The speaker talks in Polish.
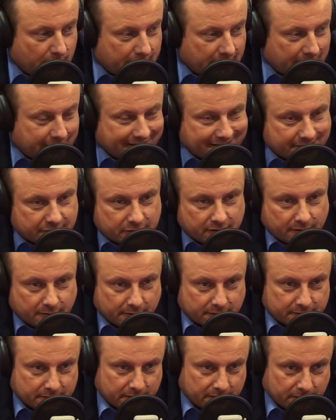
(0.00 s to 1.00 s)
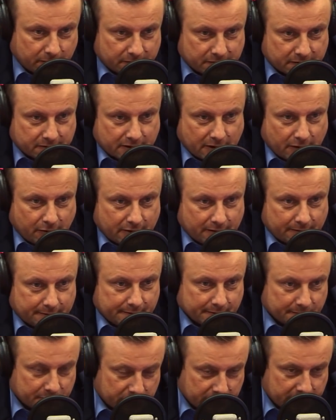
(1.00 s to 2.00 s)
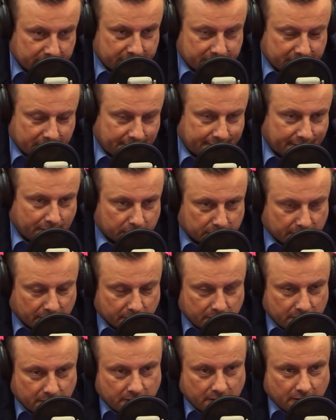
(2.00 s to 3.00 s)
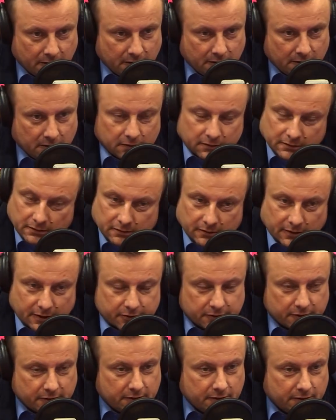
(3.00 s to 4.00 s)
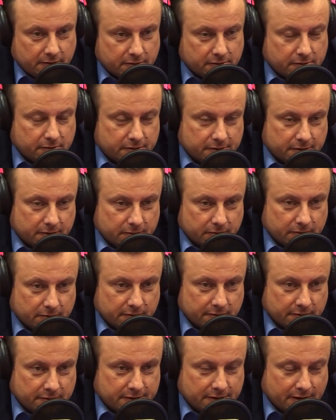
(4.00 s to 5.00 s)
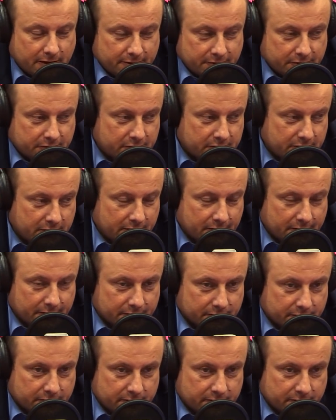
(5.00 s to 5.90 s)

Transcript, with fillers: na naście procent, a uzyskała raptem 6 z kawałkiem, to no to raczej do sukcesu zaliczyć nie należy.